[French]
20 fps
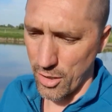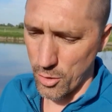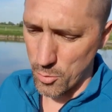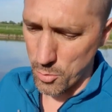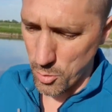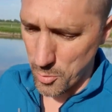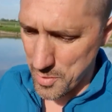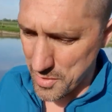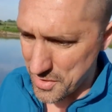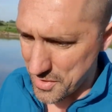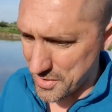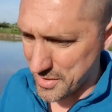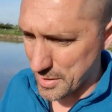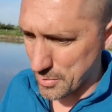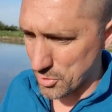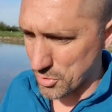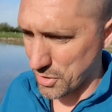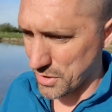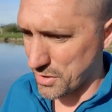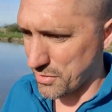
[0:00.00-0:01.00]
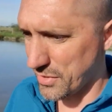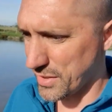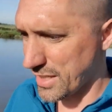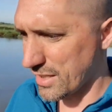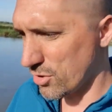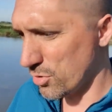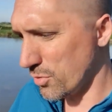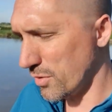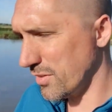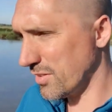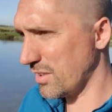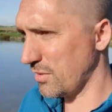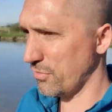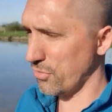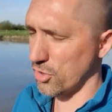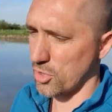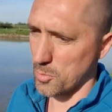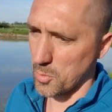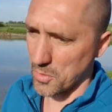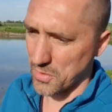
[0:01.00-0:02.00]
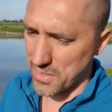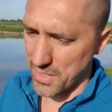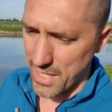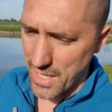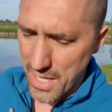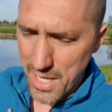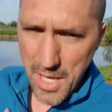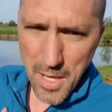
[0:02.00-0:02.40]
le premier système d'authentification, est-ce qu'il faut commencer